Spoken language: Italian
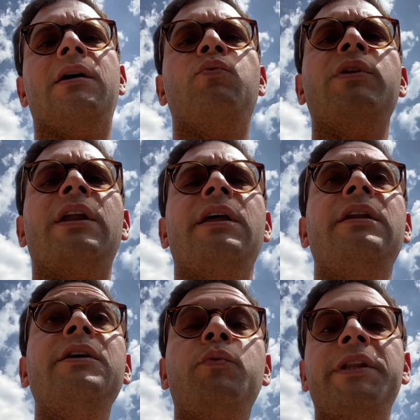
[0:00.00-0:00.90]
una
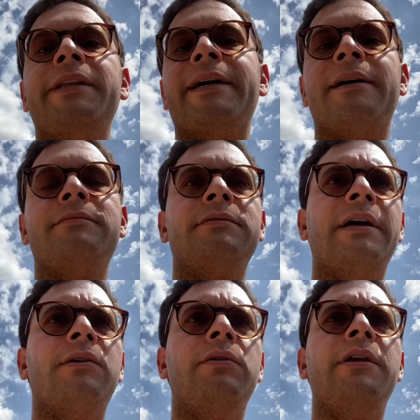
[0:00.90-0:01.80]
liquidità
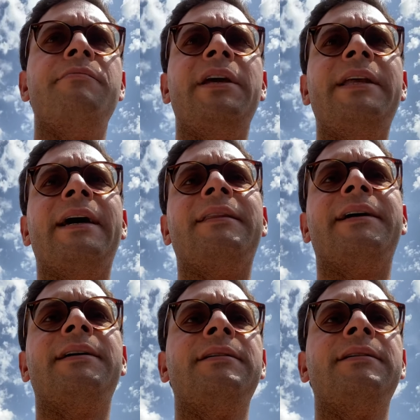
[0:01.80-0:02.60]
ecco, immediata